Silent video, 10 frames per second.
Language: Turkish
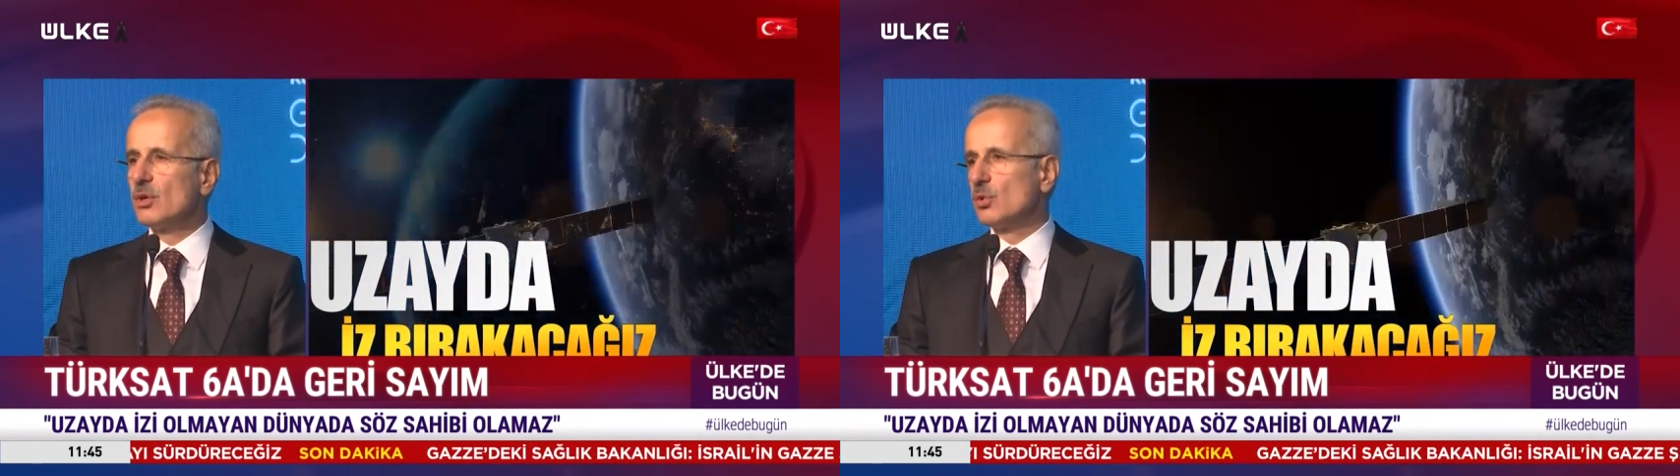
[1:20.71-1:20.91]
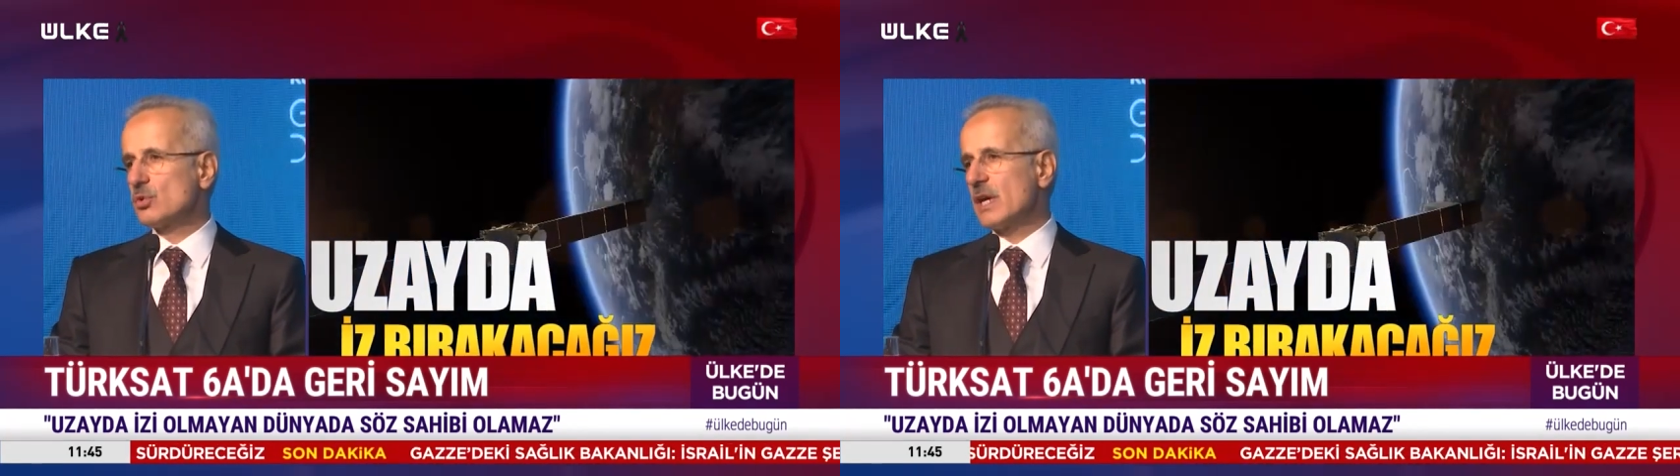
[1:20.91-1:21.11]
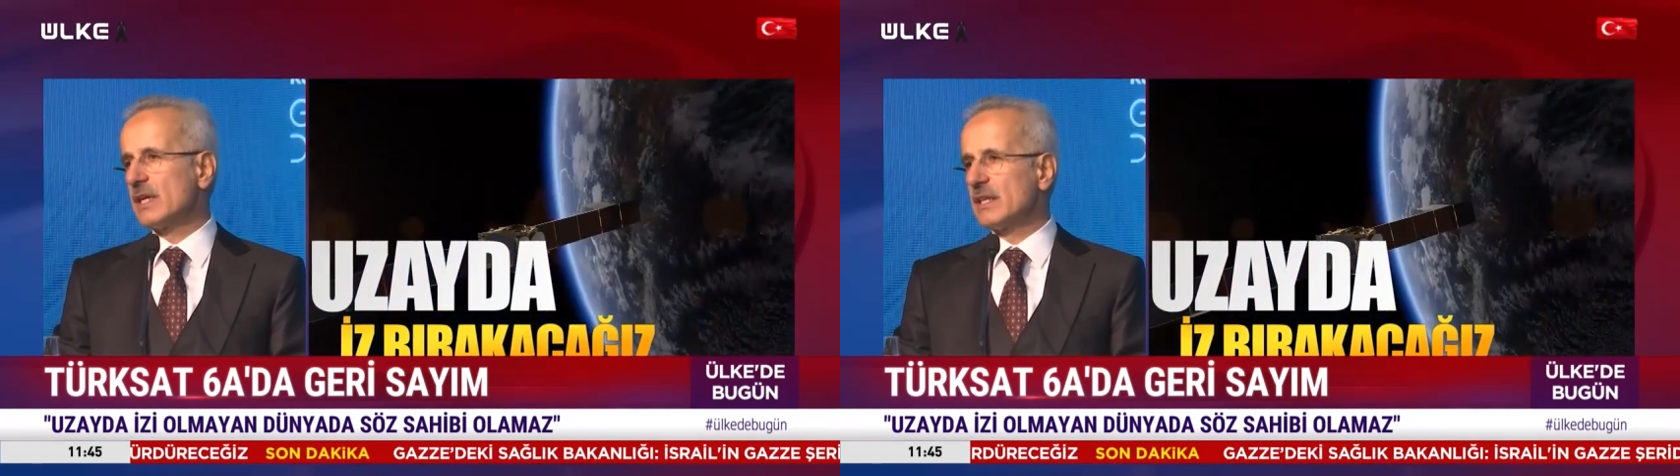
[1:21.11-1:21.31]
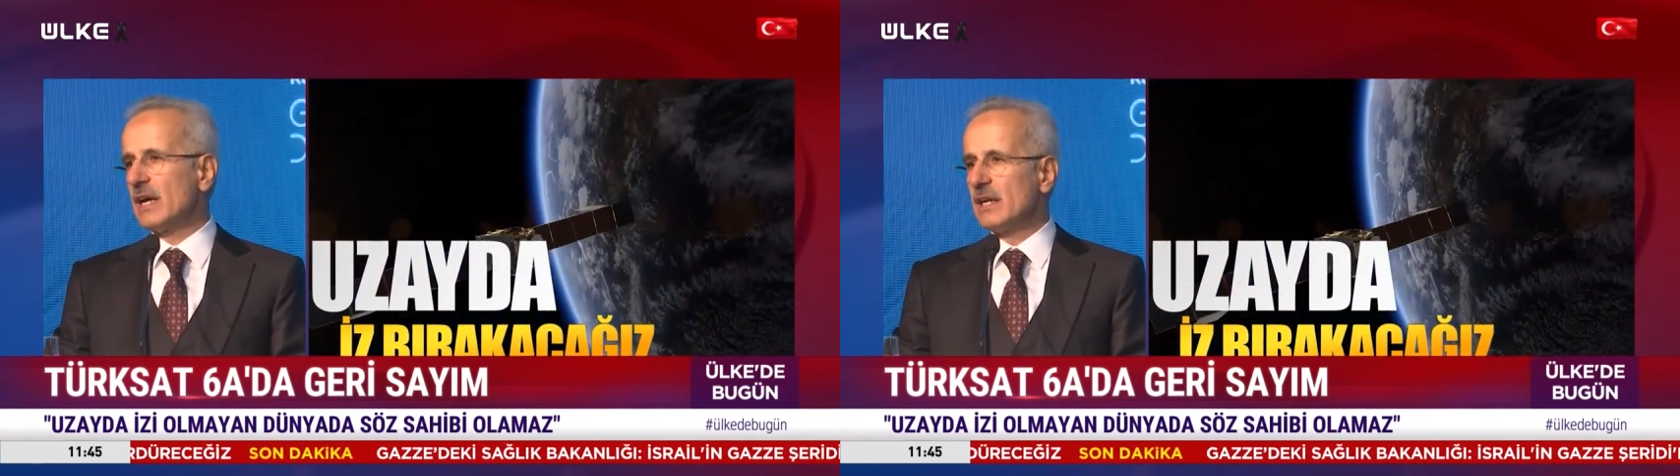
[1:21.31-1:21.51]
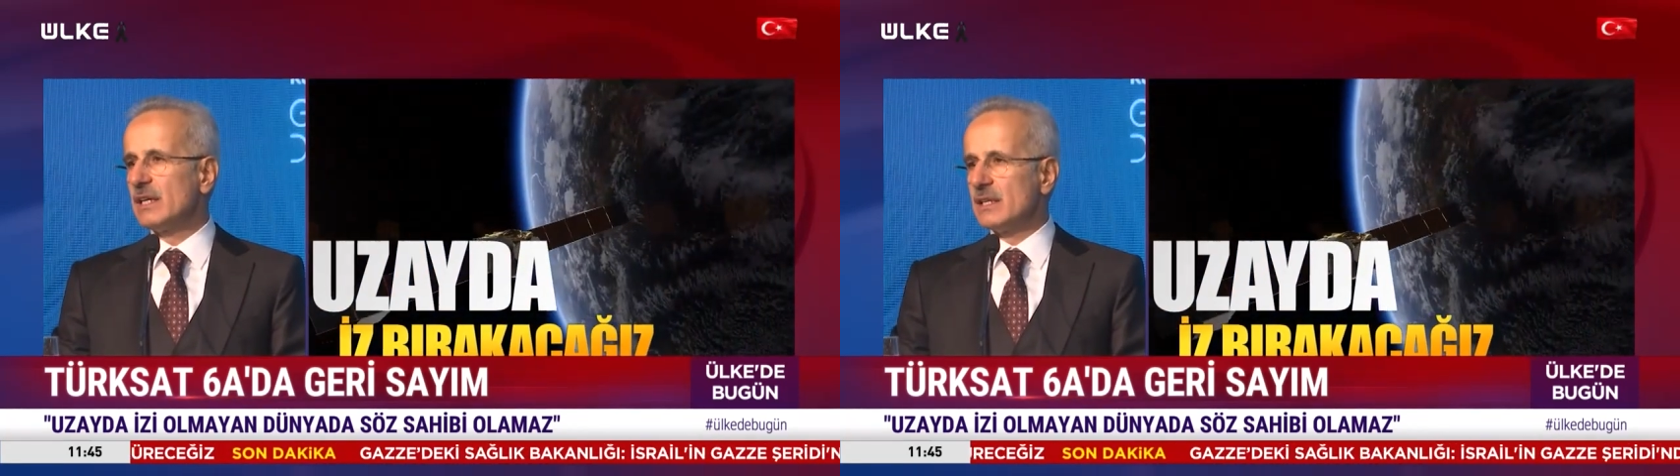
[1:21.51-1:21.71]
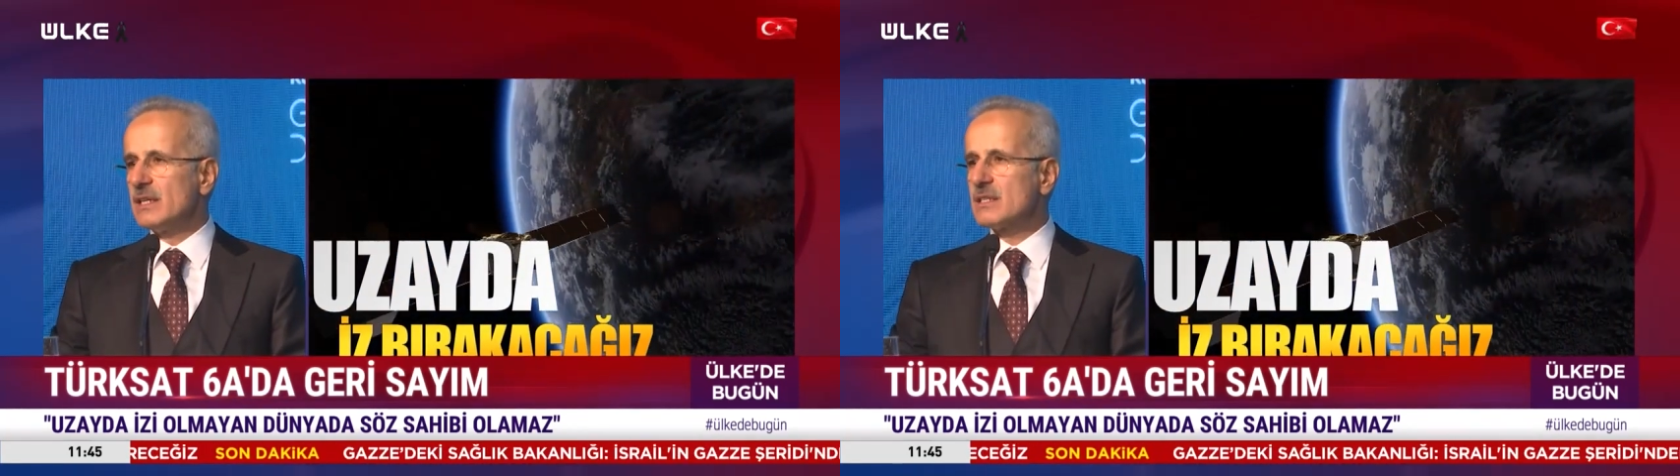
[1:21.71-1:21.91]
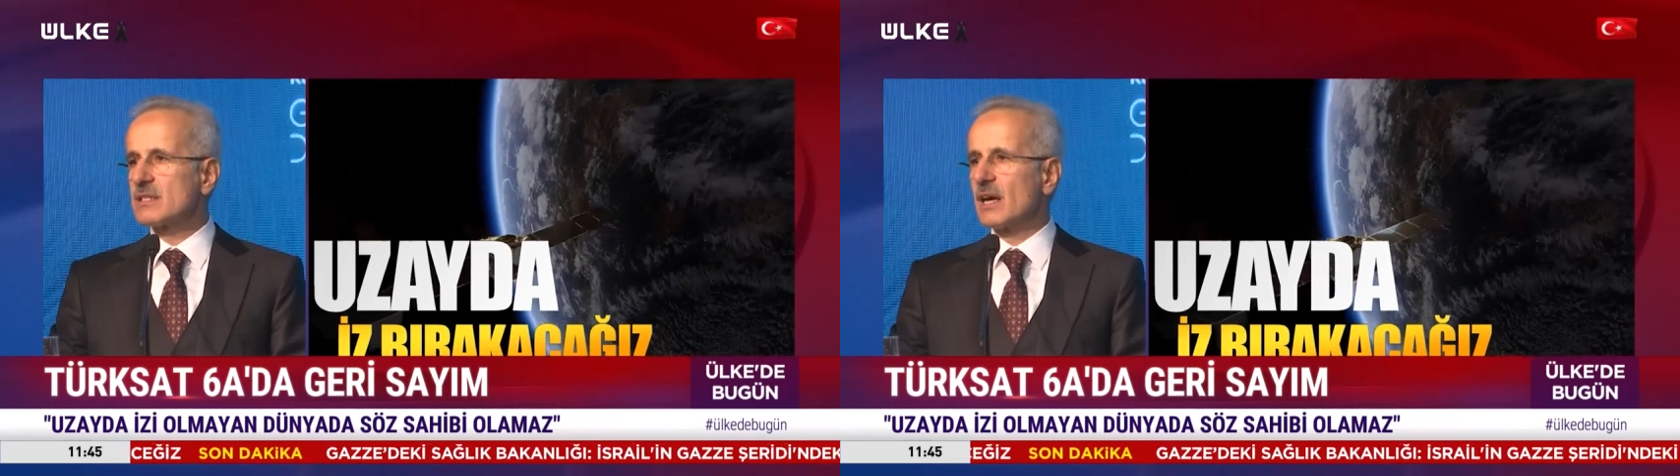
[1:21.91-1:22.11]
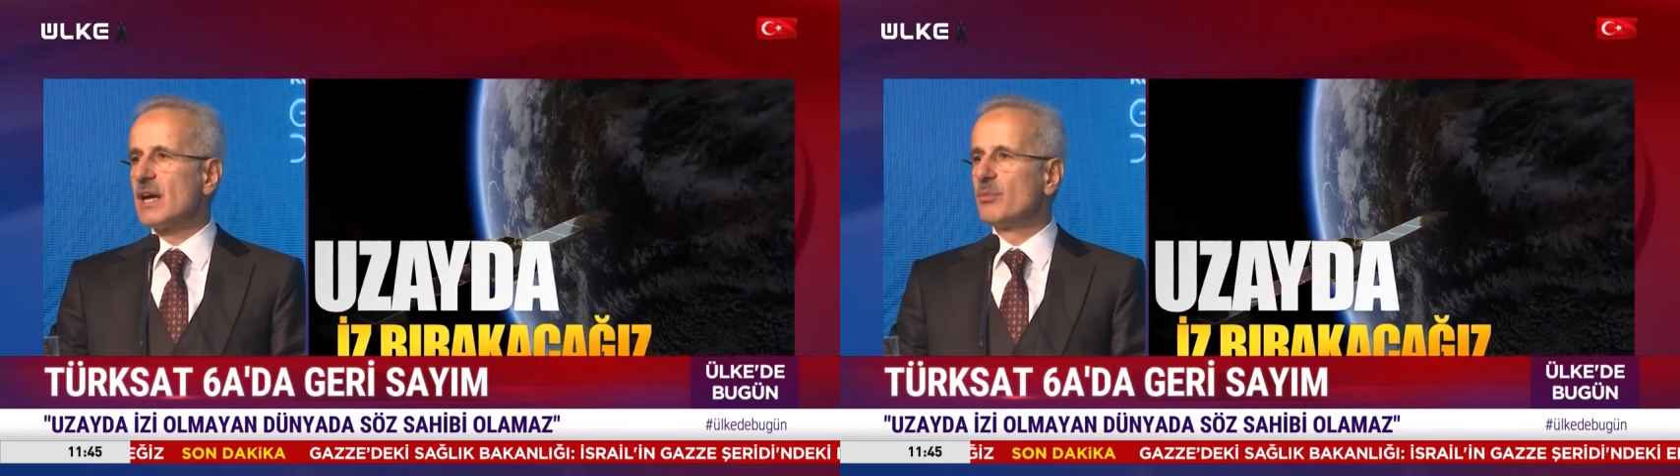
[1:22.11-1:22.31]
uzayda iz
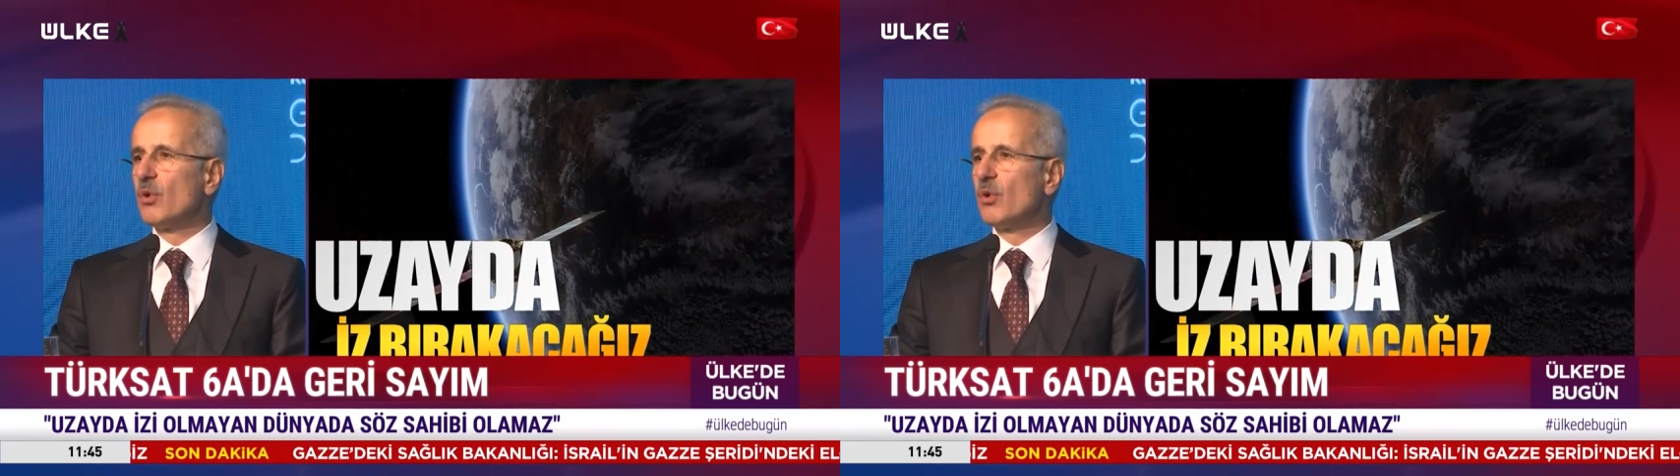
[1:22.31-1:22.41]
sahibi